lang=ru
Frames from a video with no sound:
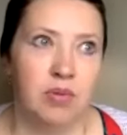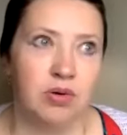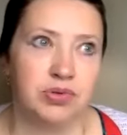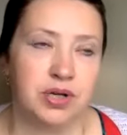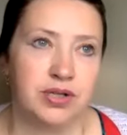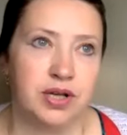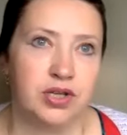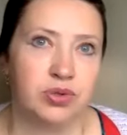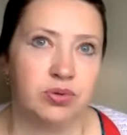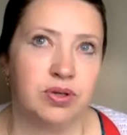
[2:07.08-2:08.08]
могу сказать,
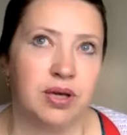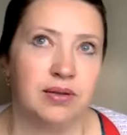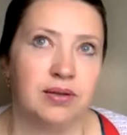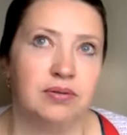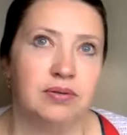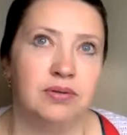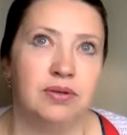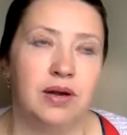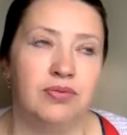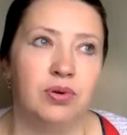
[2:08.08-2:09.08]
что я
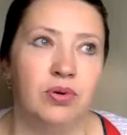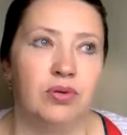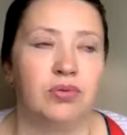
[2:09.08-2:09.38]
давно,